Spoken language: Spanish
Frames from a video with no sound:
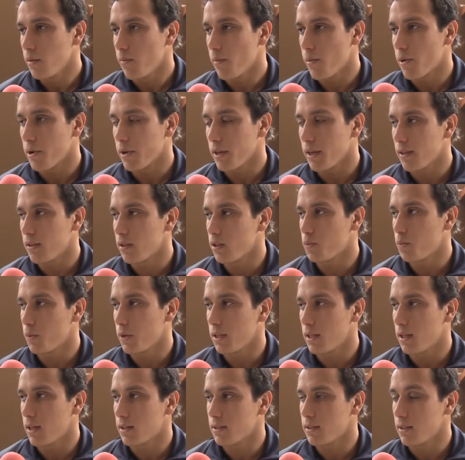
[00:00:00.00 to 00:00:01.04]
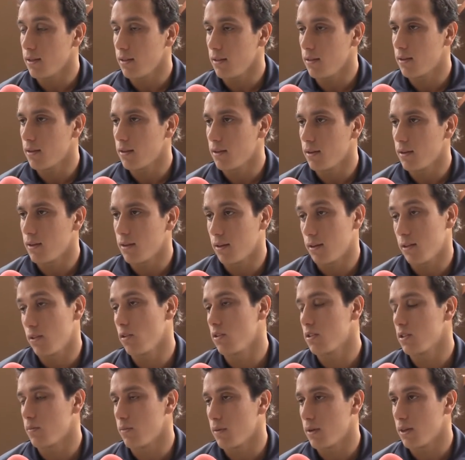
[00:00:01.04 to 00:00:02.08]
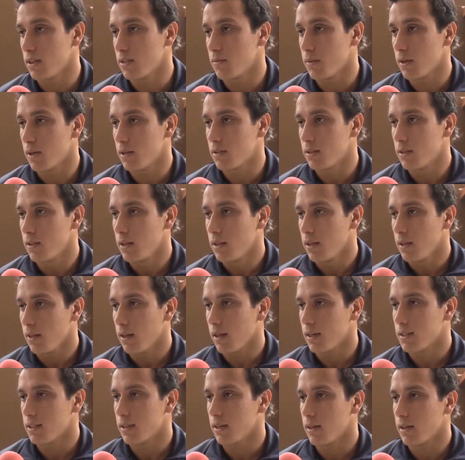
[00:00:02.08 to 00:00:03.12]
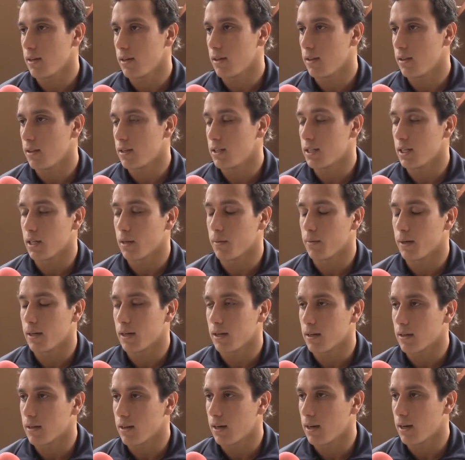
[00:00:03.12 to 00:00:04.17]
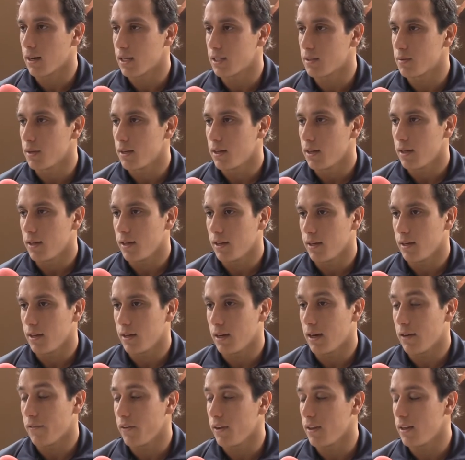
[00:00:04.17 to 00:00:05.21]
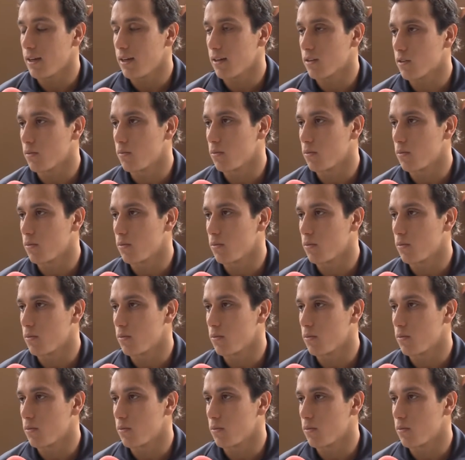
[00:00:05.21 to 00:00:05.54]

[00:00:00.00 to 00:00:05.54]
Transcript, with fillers: Pero ya después, la siguiente, en dos semanas más, ya se tendrá que bajar cargas, eh, afinar,